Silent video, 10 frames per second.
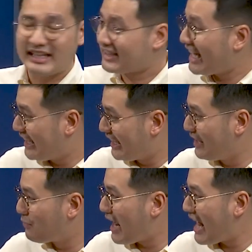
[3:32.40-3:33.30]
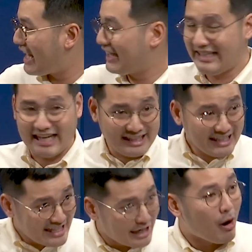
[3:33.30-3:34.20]
แต่อย่าลืมว่าอย่างที่
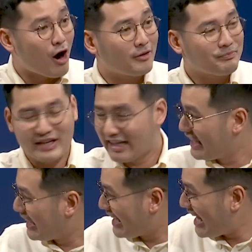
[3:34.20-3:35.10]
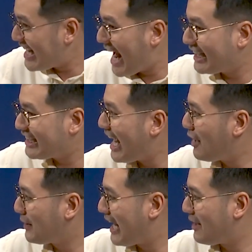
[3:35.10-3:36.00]
เฮียบอกในการเช่า
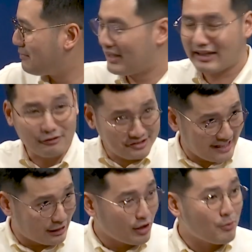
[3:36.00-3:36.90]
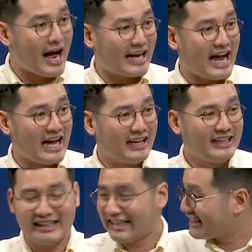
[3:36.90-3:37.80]
เนี่ยเราเสียน้อยกว่านะ
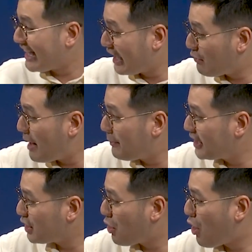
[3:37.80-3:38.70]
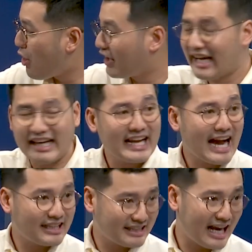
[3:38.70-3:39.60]
แต่ในความเป็นเจ้าของเนี่ยใน
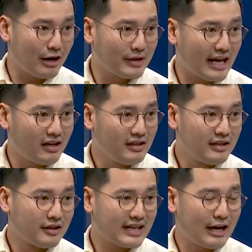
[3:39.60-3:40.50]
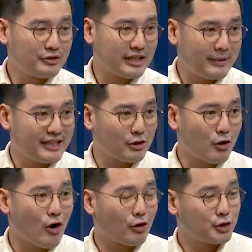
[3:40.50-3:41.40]
การเช่าเนี่ยเราจะเป็นเจ้าข
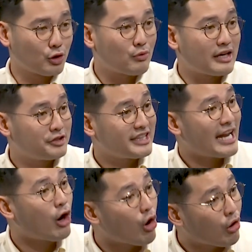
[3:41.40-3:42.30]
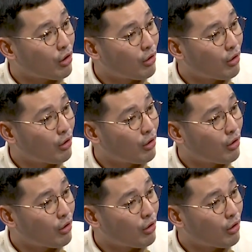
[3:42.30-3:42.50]
องจนกว่าเราจะย้ายออก